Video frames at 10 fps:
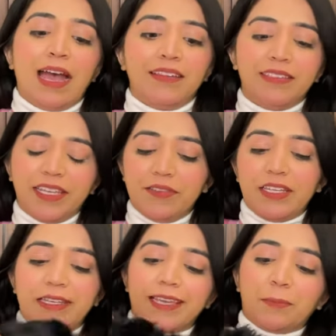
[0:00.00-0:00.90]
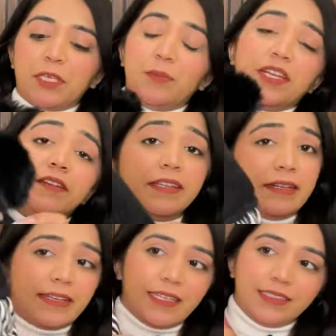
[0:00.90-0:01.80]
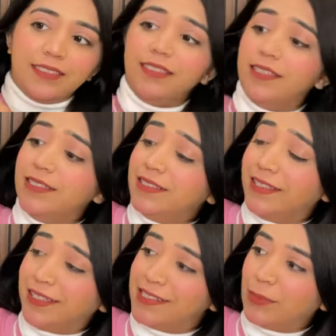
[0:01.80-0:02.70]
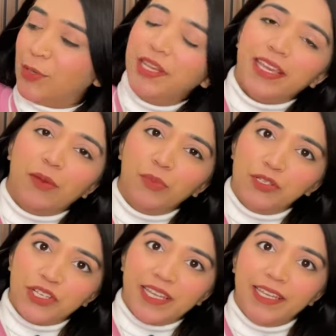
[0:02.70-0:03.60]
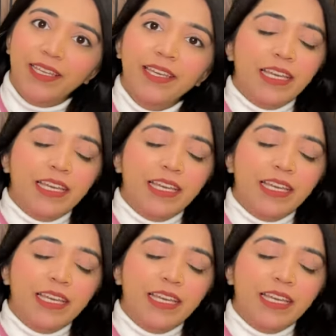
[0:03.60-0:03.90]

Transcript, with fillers: एंड यही वाली कैप की मैंने रील डाली थी इस तरीके से आपको ये कैप मिल जाएगी